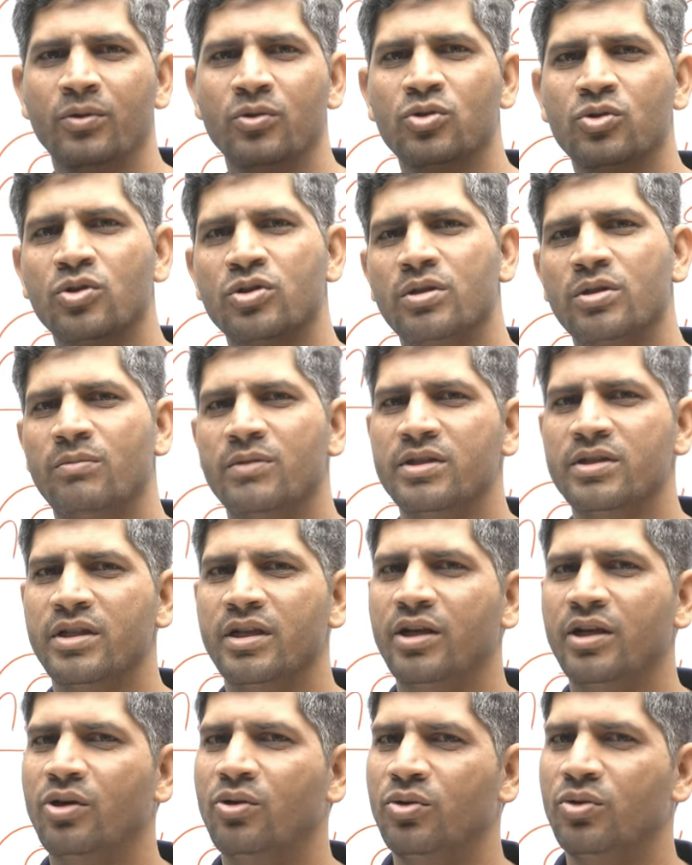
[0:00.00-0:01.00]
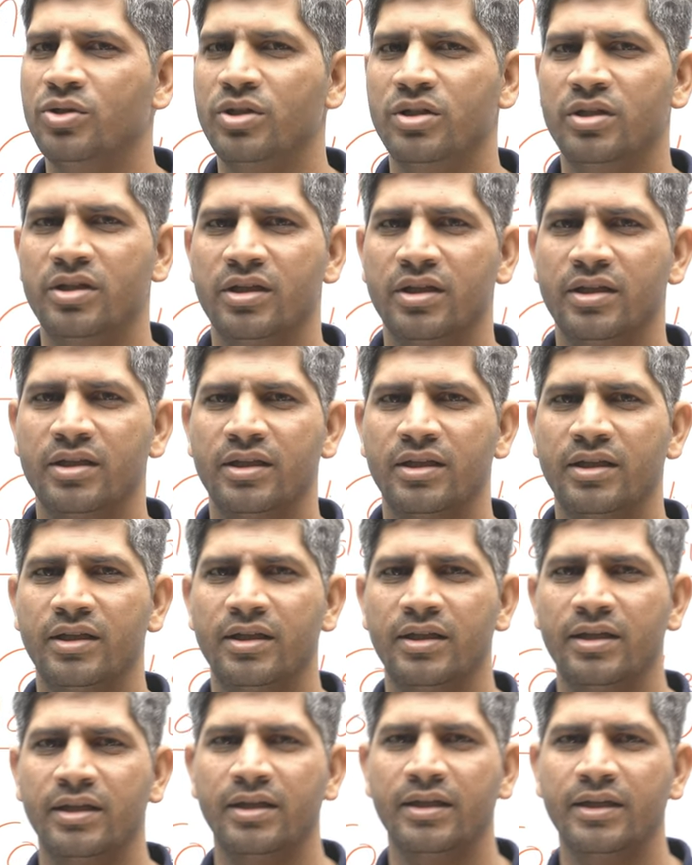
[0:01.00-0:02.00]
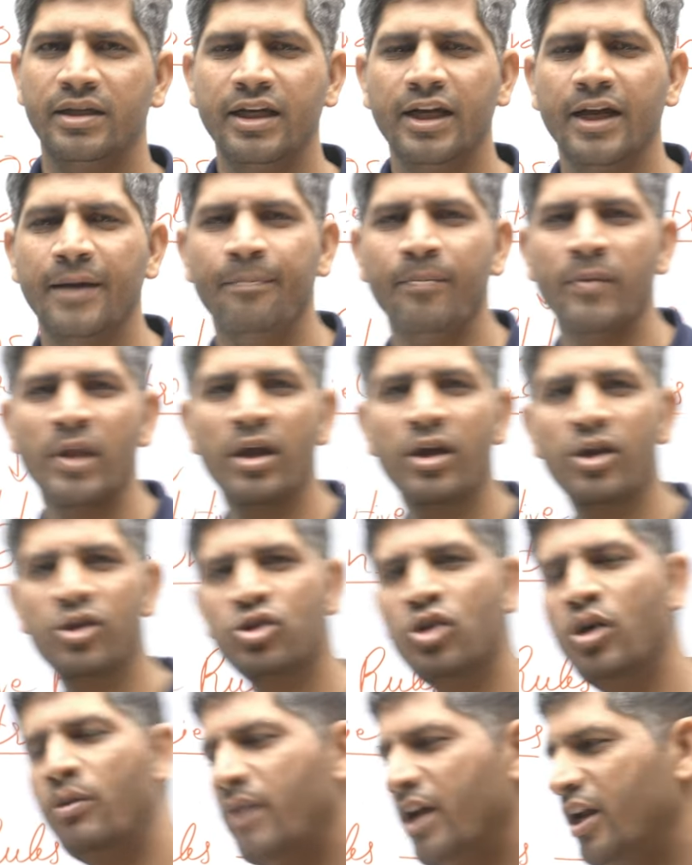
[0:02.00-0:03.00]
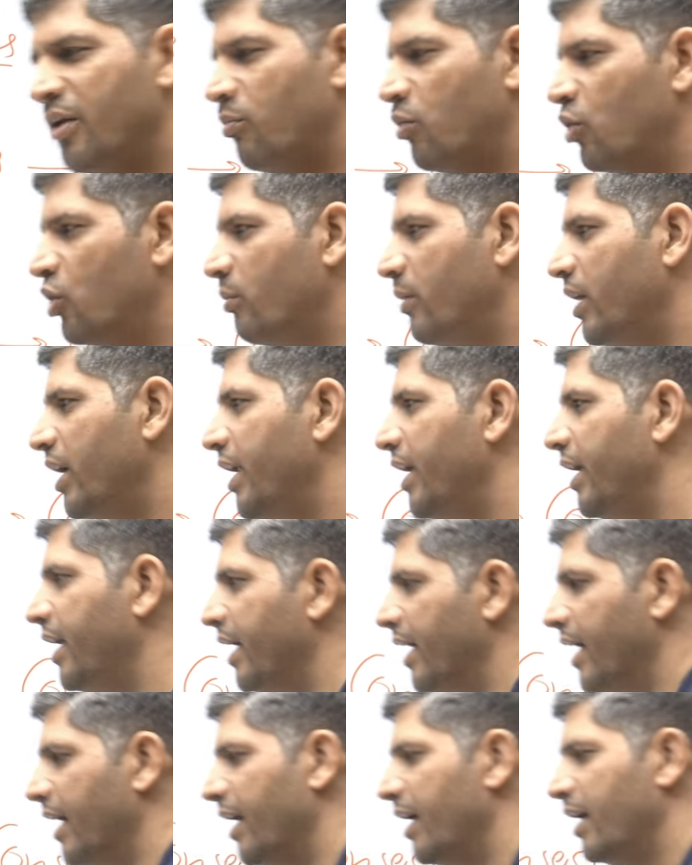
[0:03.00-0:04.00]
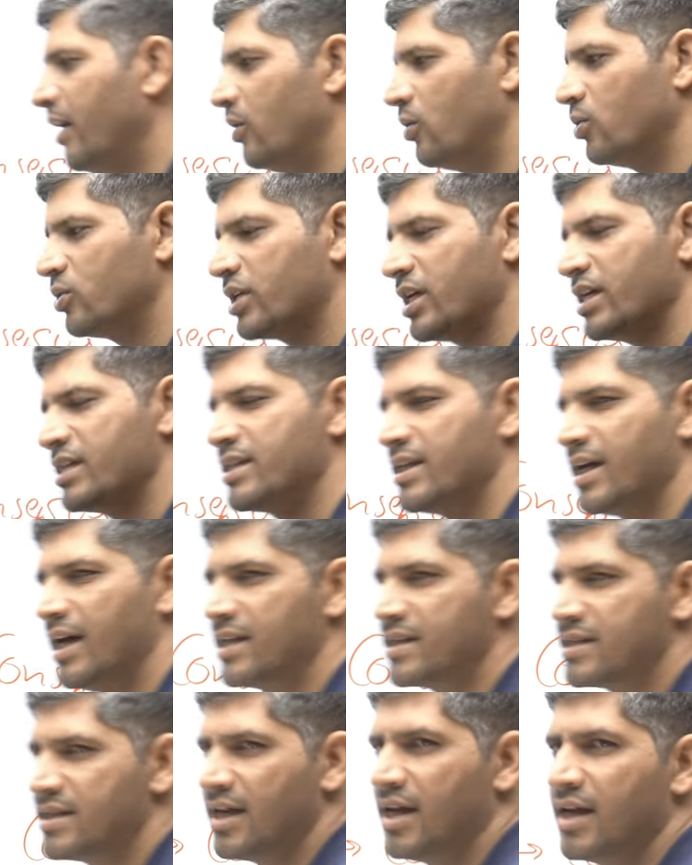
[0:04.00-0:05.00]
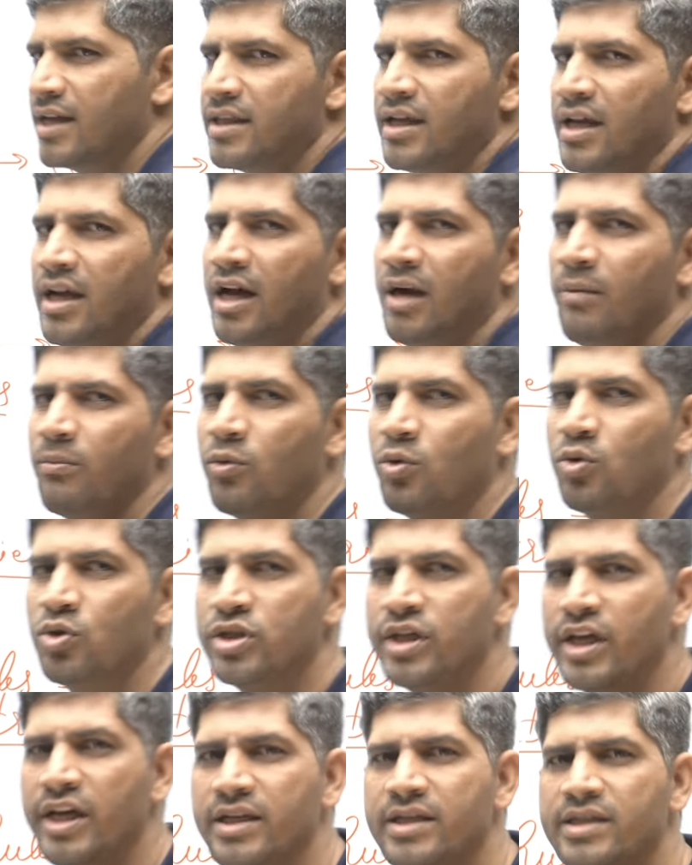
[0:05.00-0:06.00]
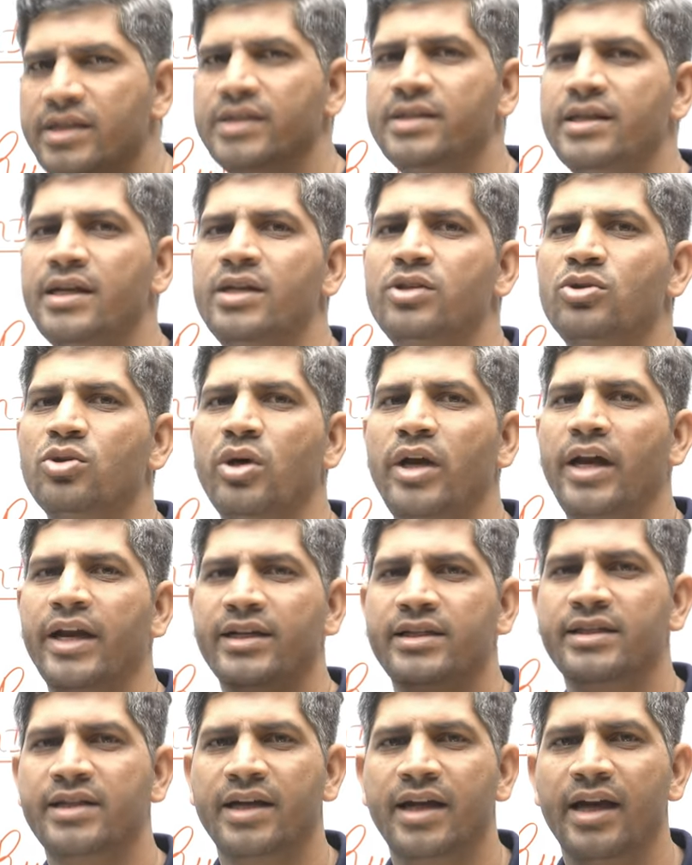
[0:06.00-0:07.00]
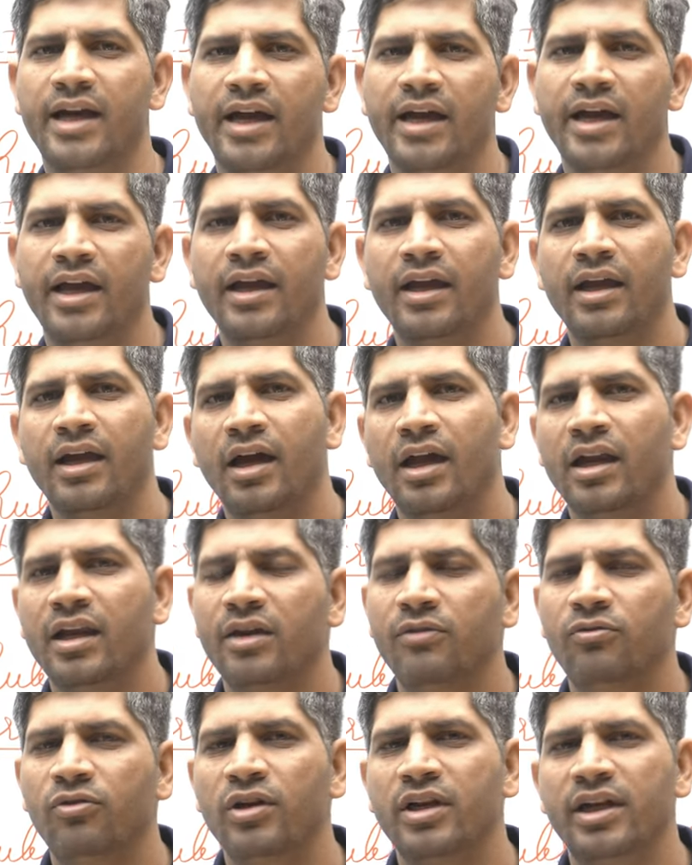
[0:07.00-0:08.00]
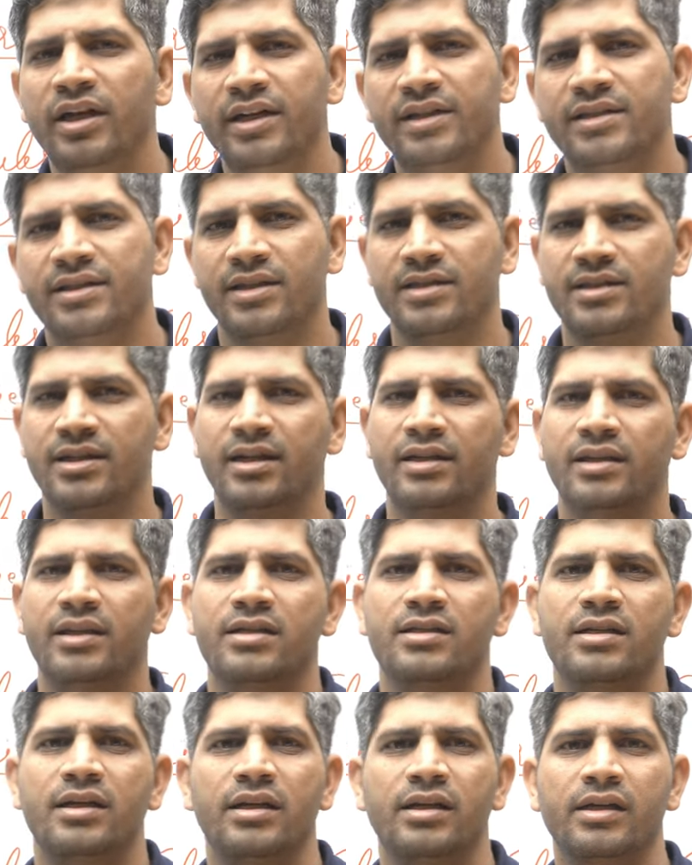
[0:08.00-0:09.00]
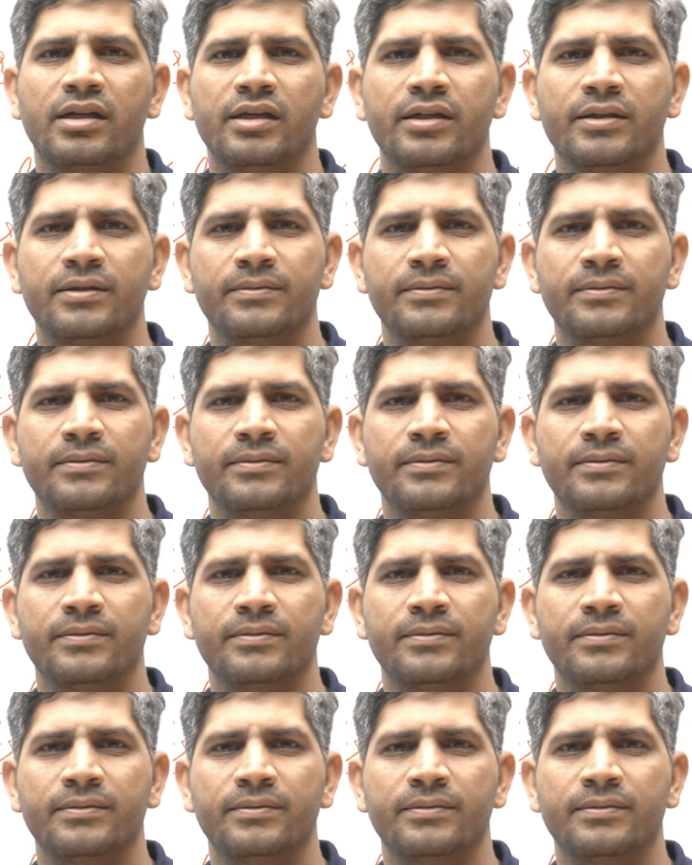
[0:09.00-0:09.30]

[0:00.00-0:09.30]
उसको समझने की कोशिश करते हैं ठीक है जो हमारी बुक में नहीं है उसके साथ साथ हम कुछ एक चीजें जो एक्स्ट्रा हैं हल्की फुल्की डिस्कस करते चलेंगे